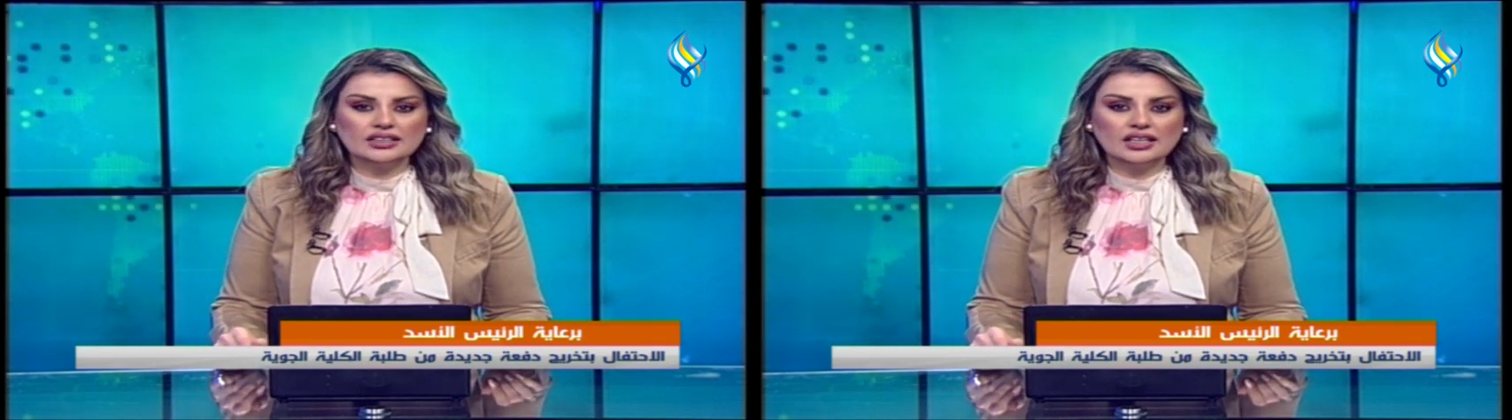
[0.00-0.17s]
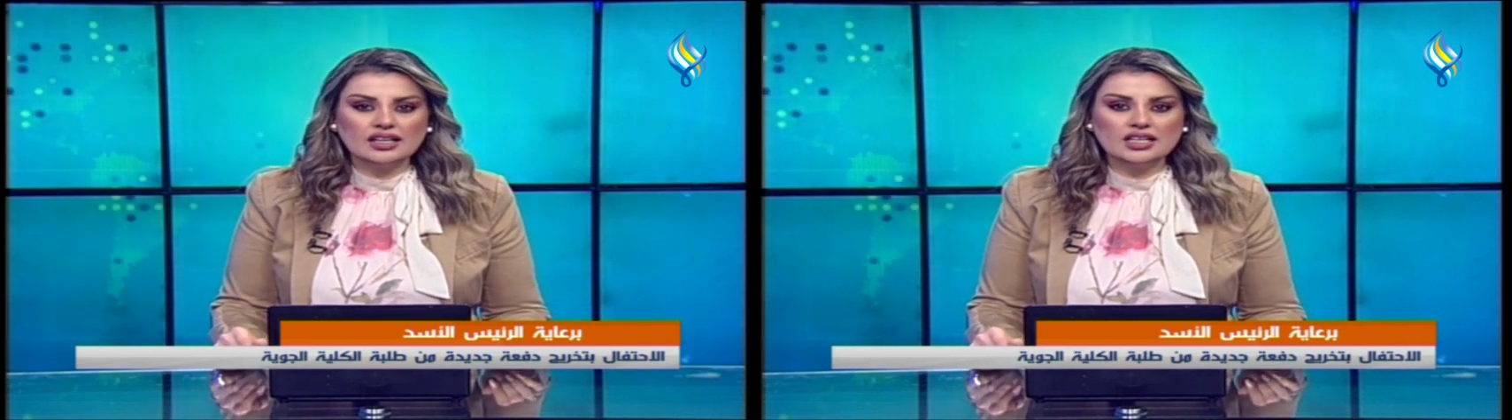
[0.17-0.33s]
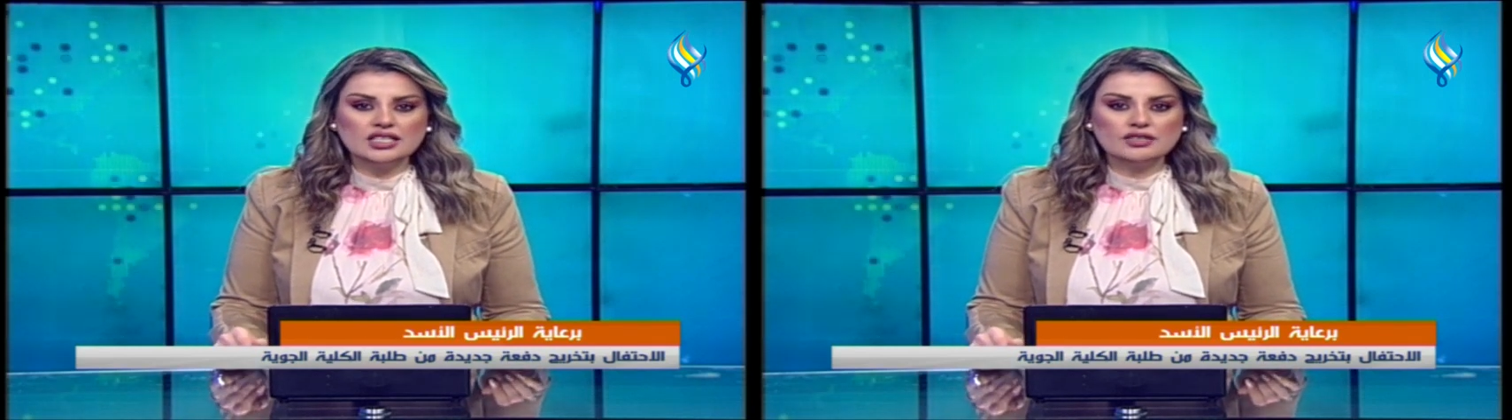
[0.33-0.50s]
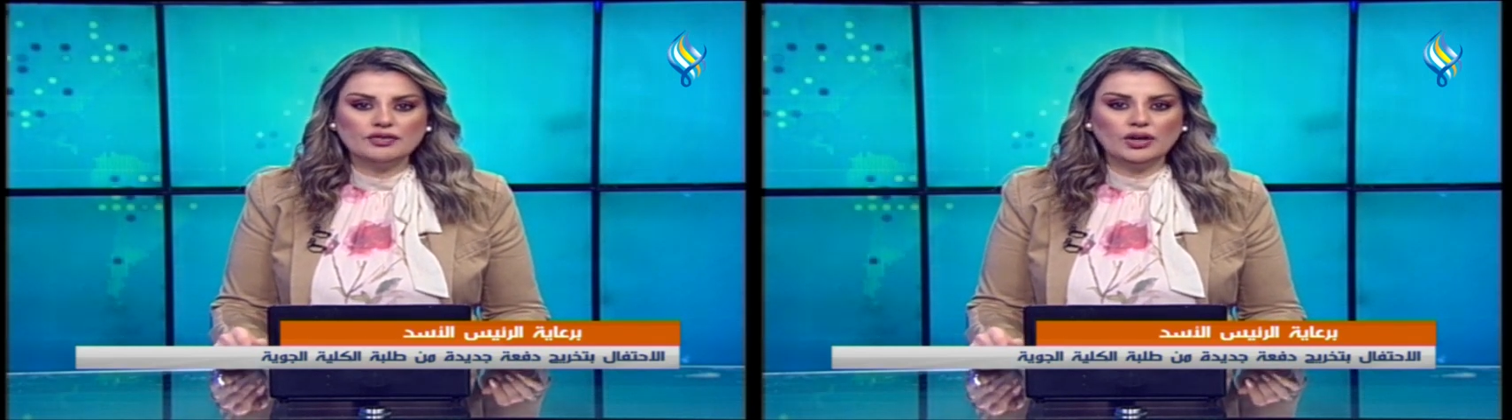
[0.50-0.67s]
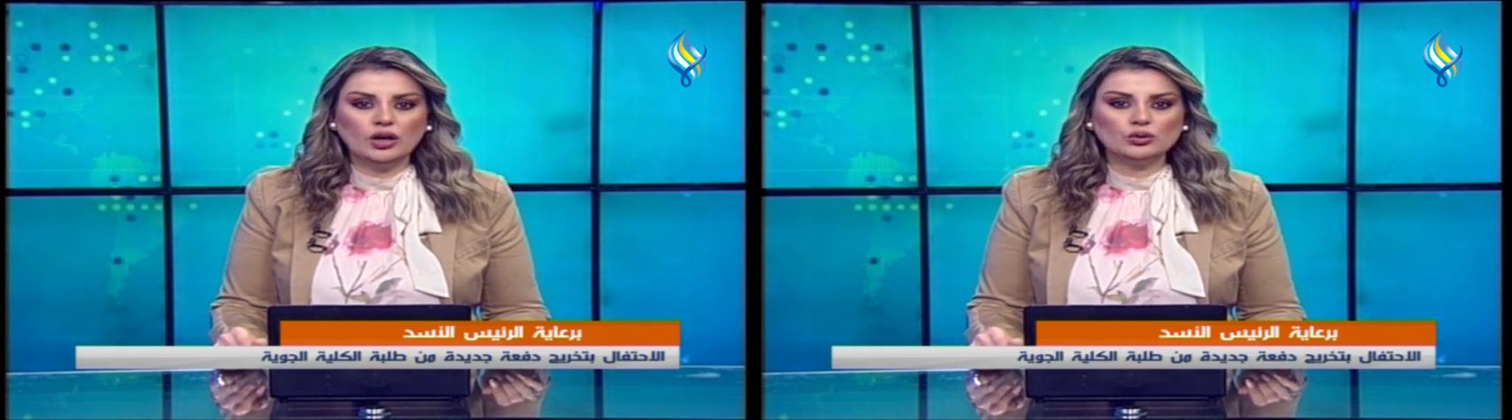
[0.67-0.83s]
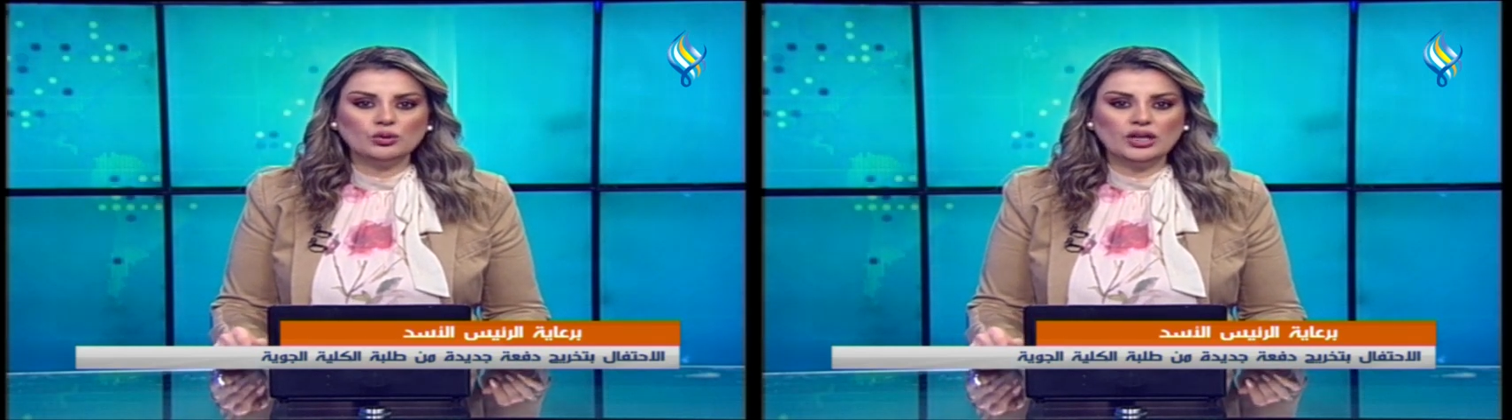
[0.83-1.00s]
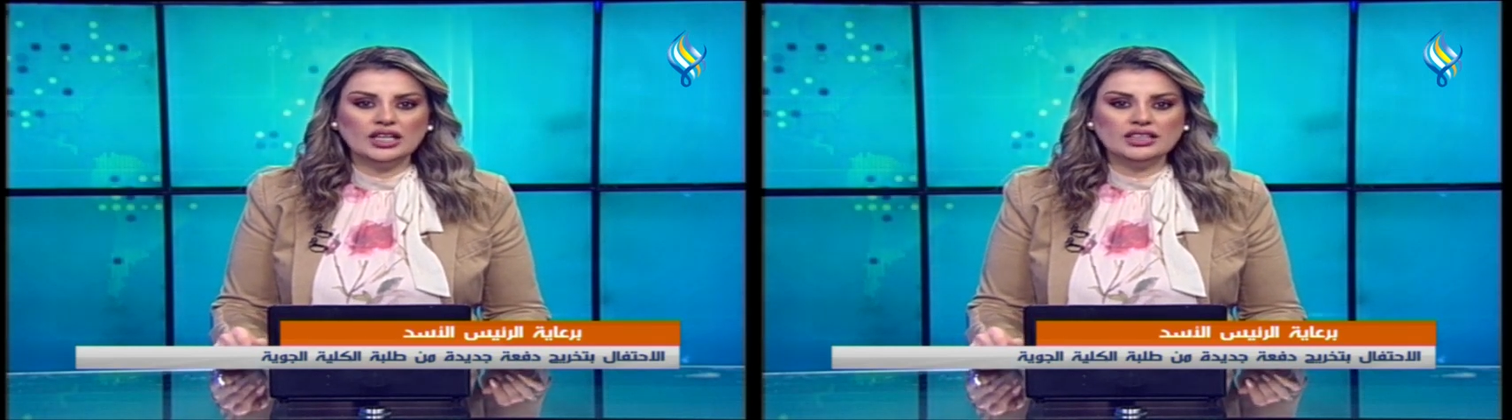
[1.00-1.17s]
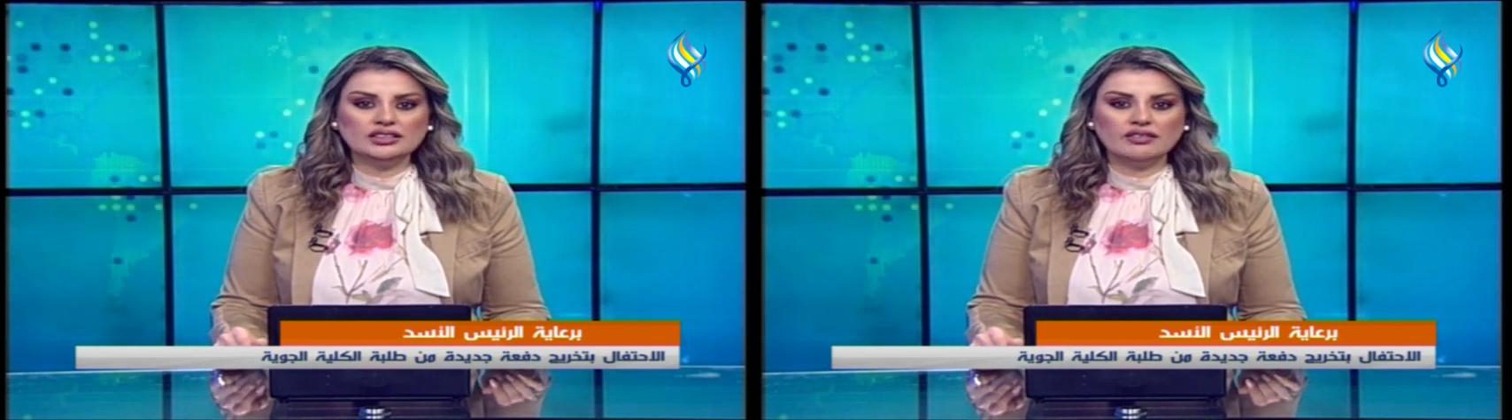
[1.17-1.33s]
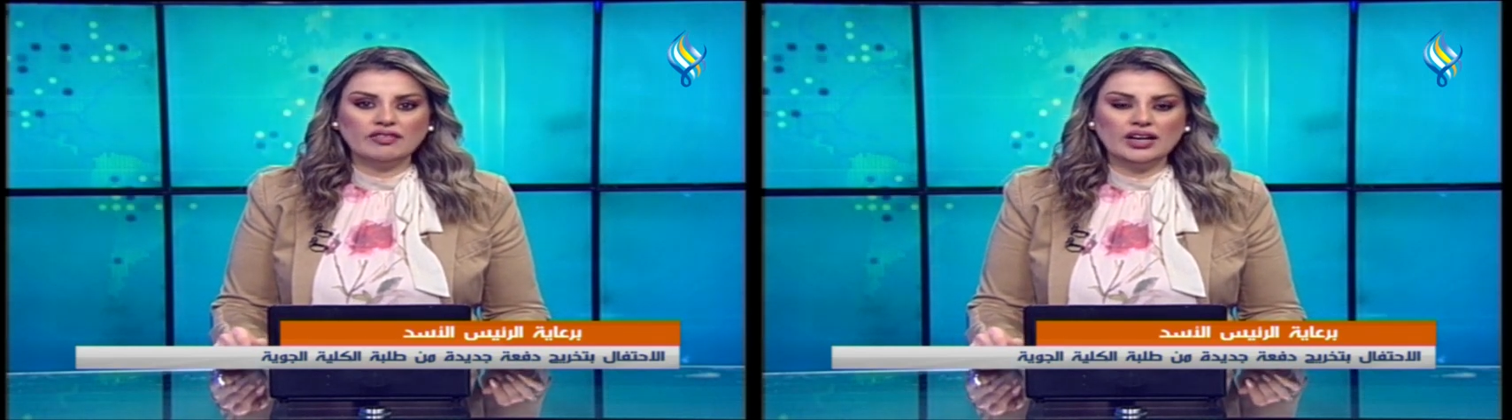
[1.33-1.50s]
الرئيس في حضور
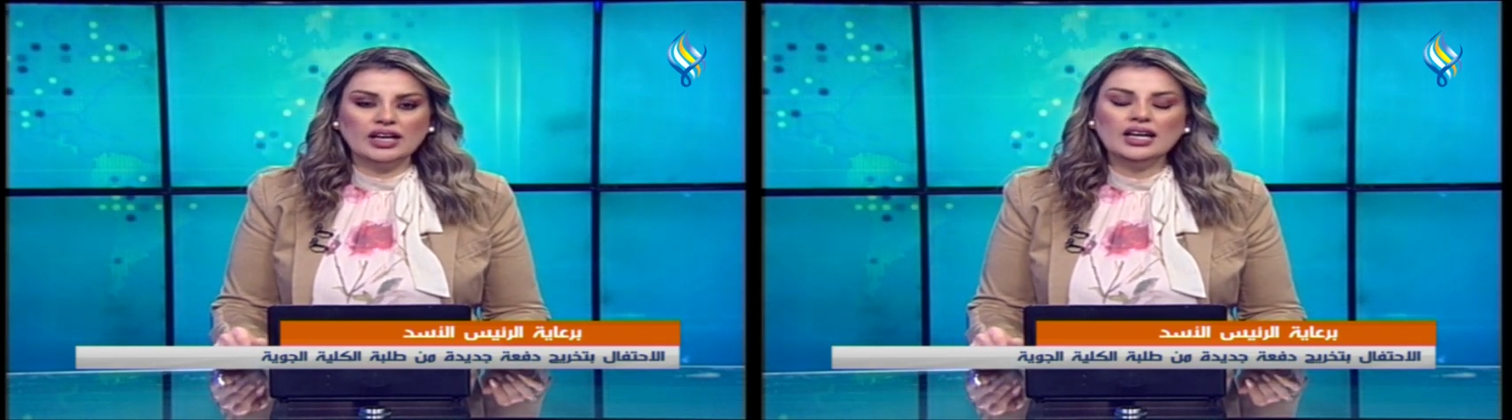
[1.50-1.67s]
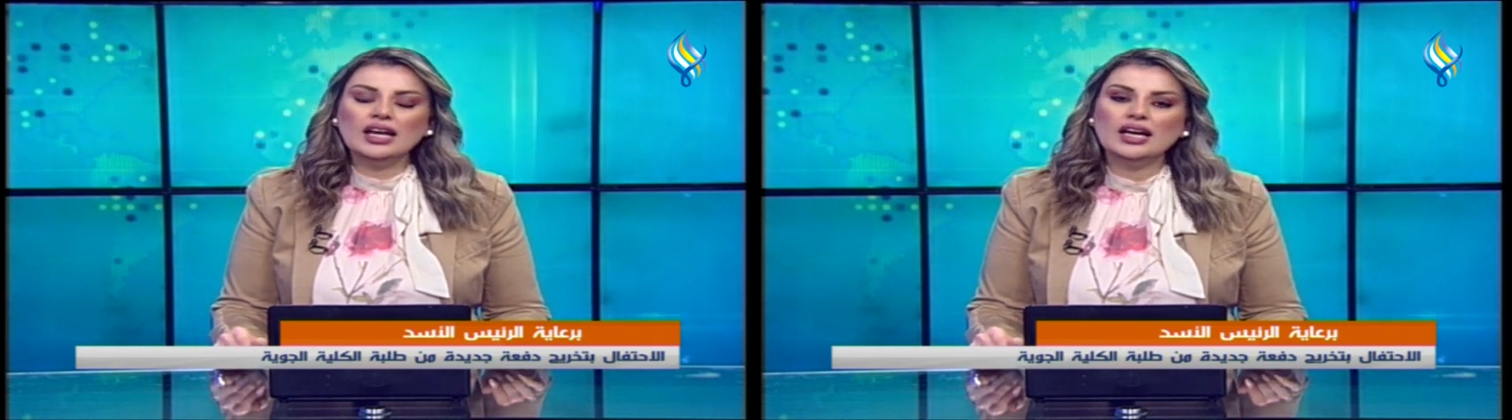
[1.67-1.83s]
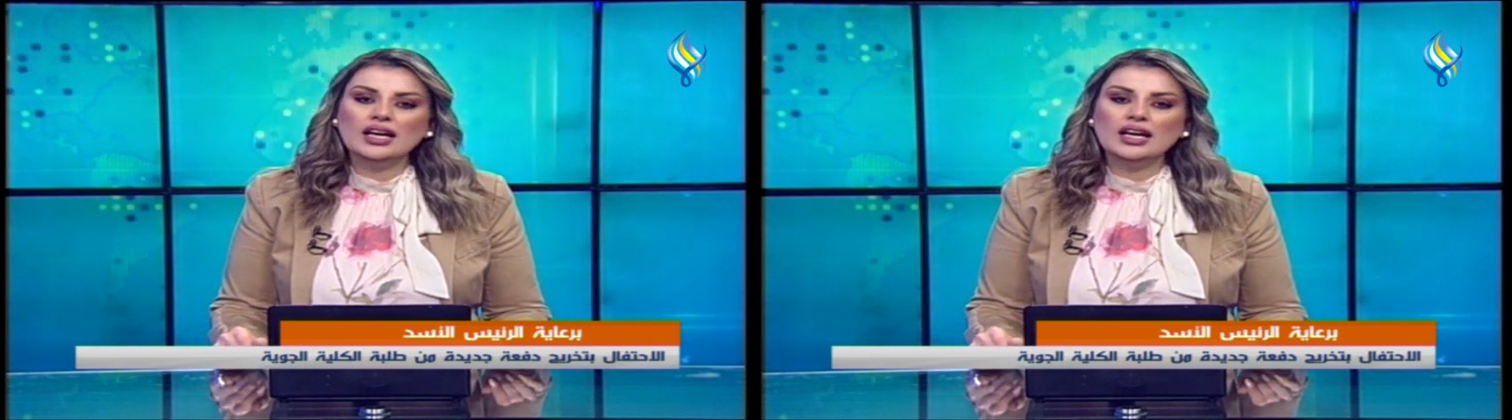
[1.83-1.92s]
الاحتفال